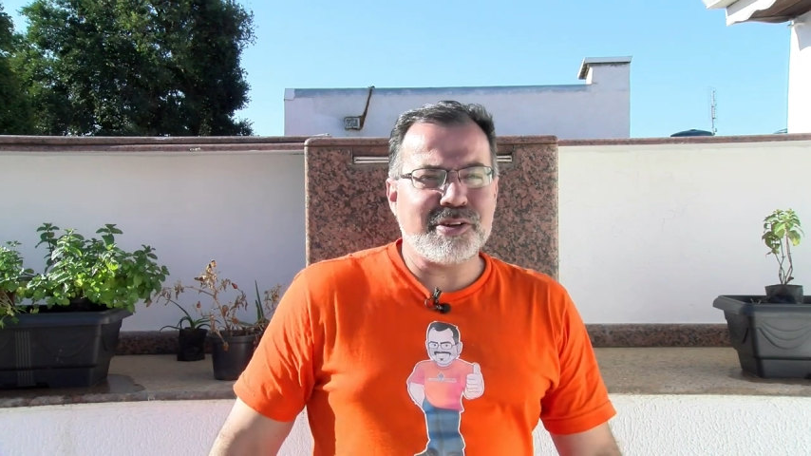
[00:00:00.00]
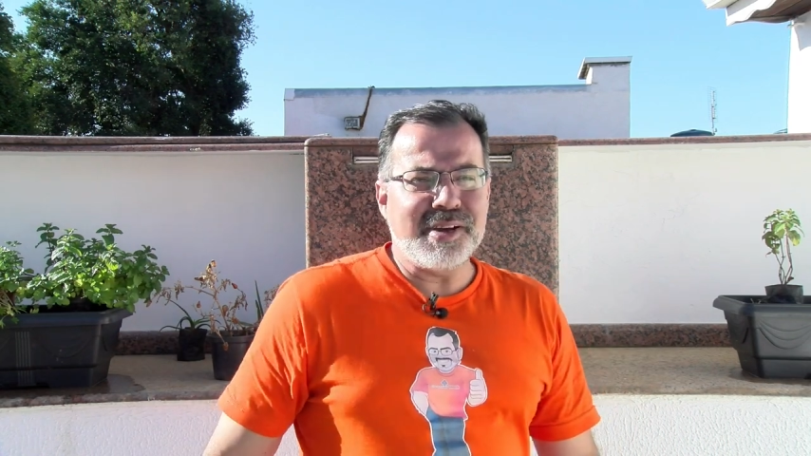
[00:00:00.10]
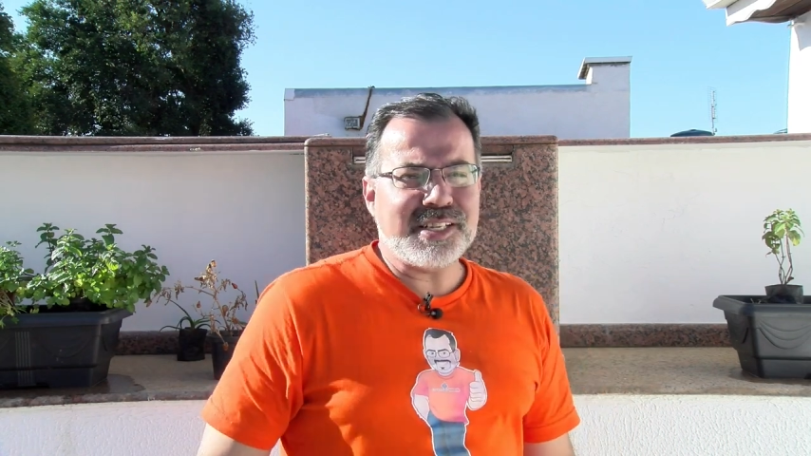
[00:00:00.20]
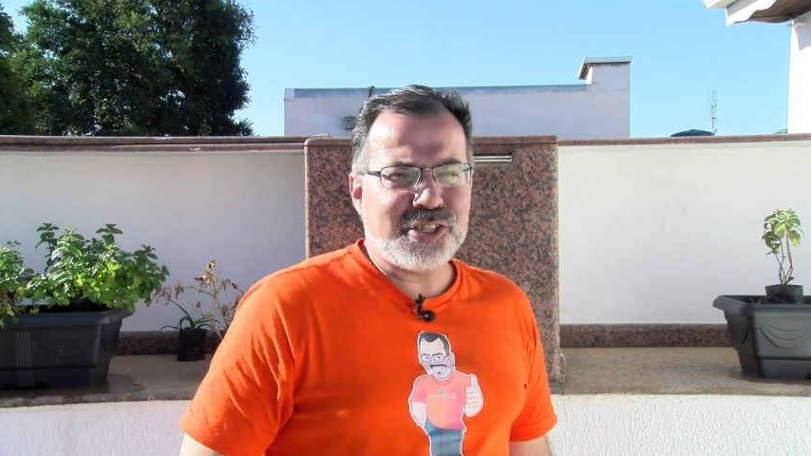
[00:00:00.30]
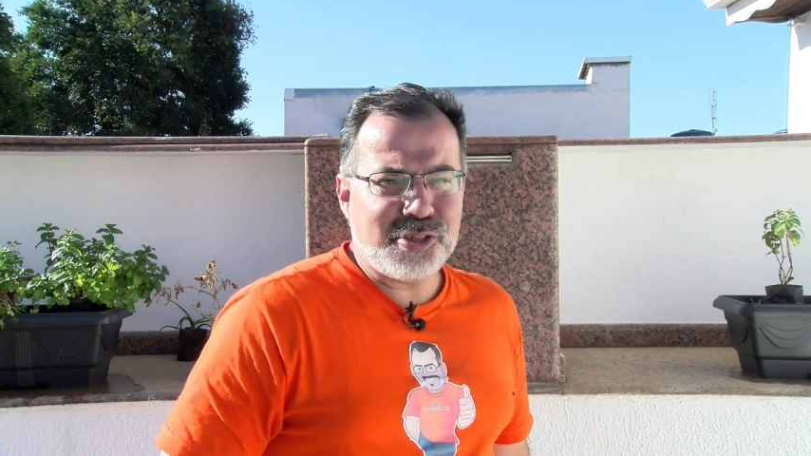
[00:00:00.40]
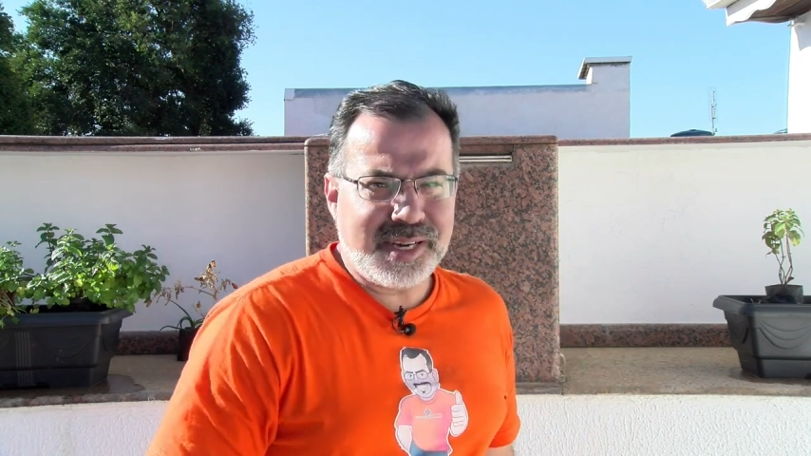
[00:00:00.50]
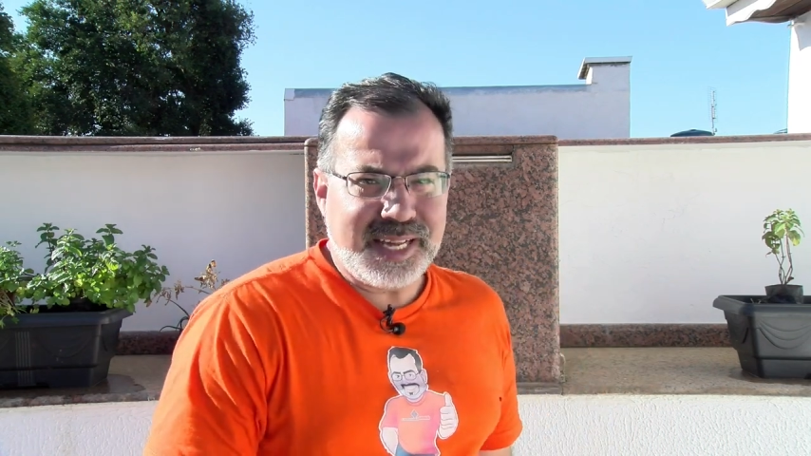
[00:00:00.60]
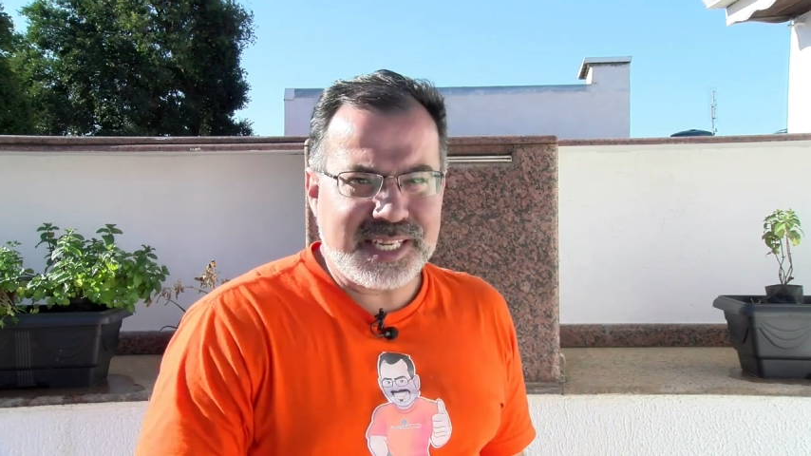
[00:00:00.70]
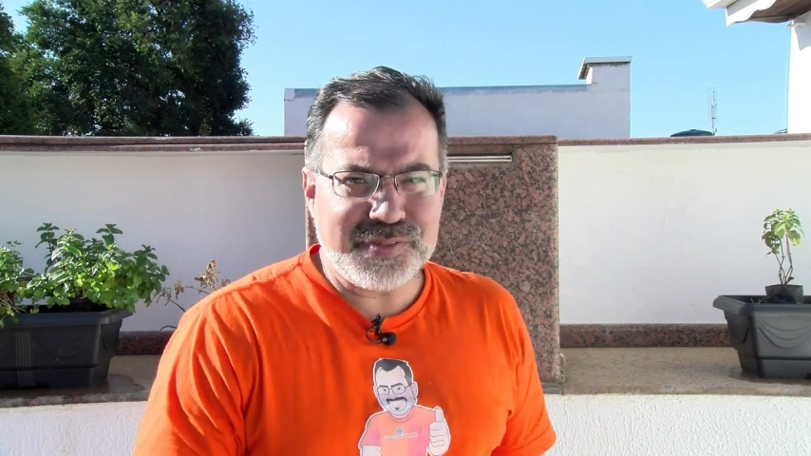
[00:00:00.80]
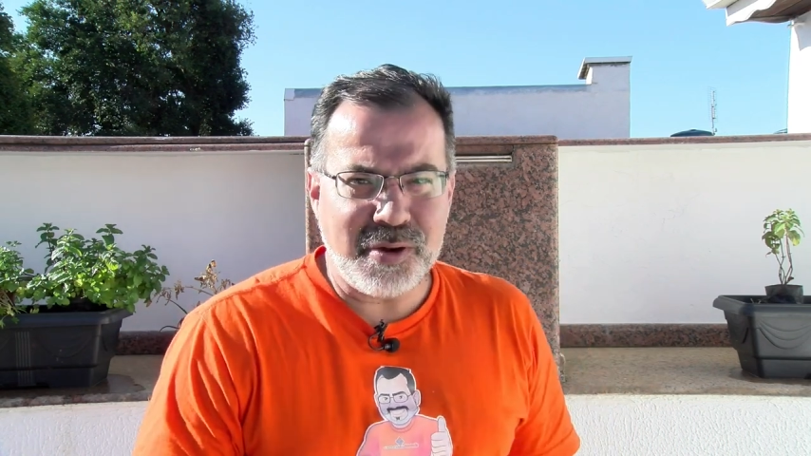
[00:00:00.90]
conhece, eu sou
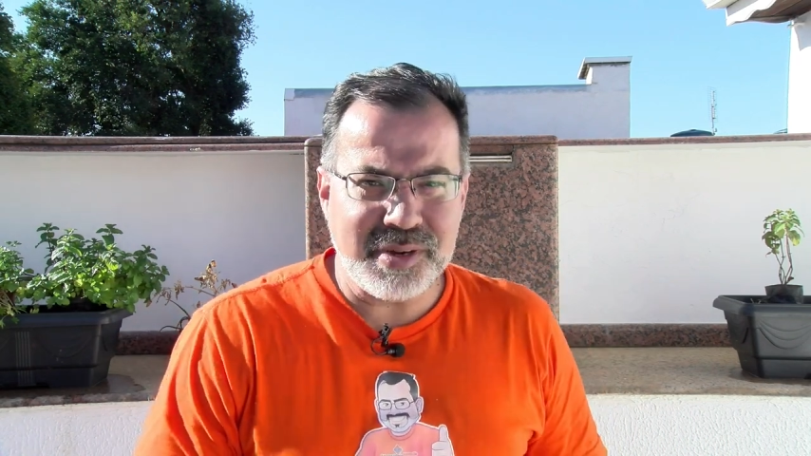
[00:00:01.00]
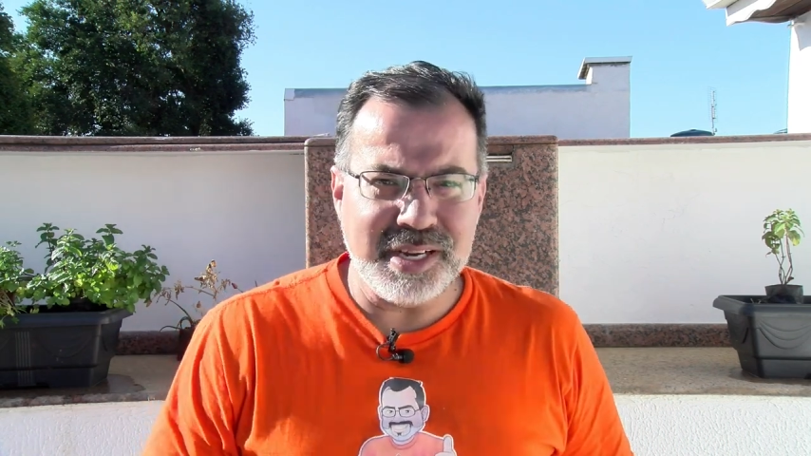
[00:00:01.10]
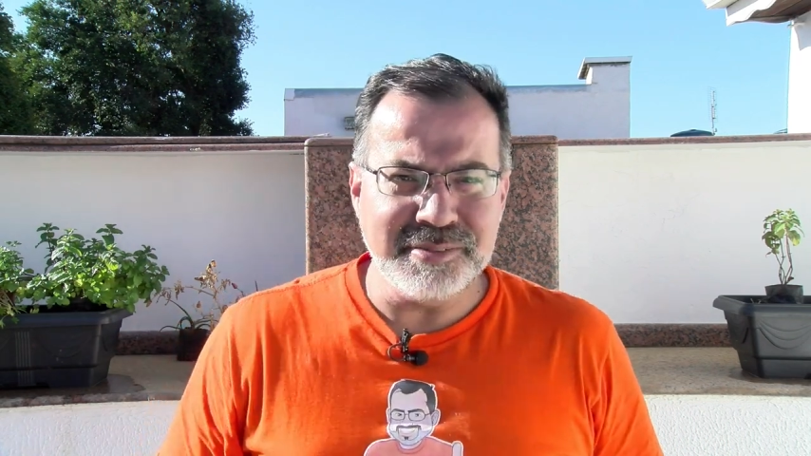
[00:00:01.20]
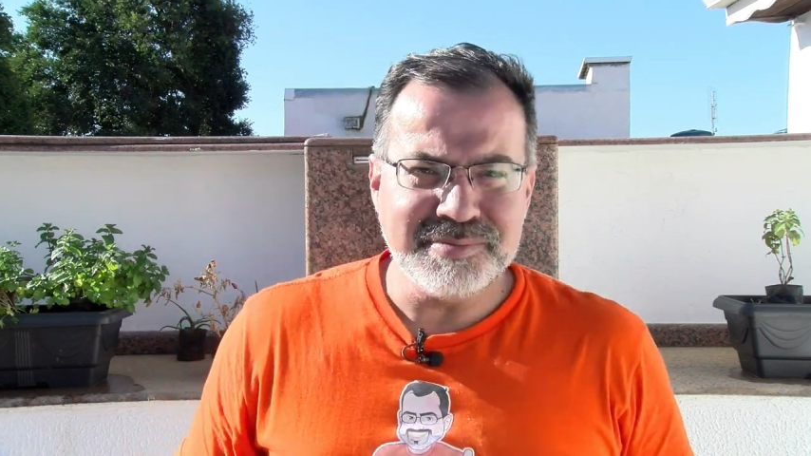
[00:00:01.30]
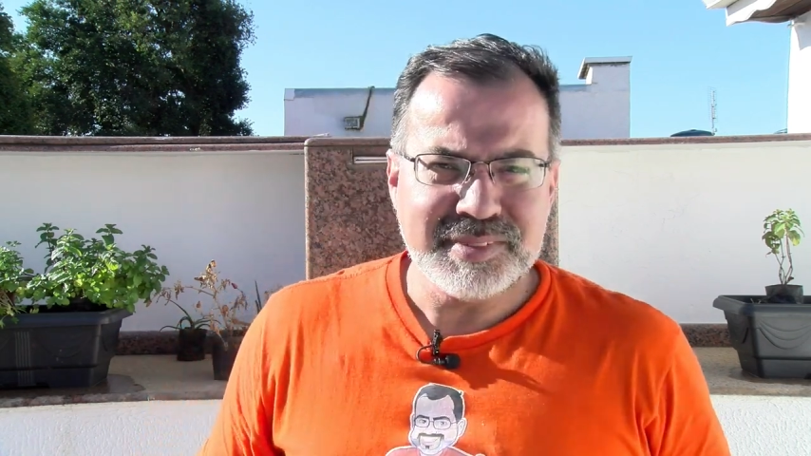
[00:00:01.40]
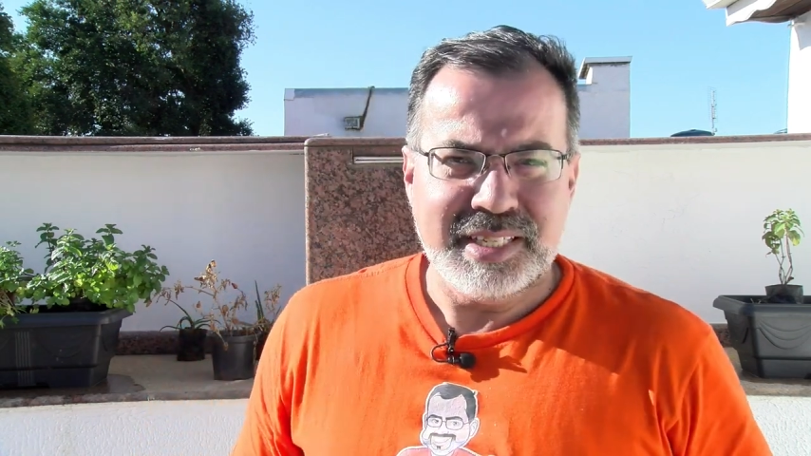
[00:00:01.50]
Alex Falcão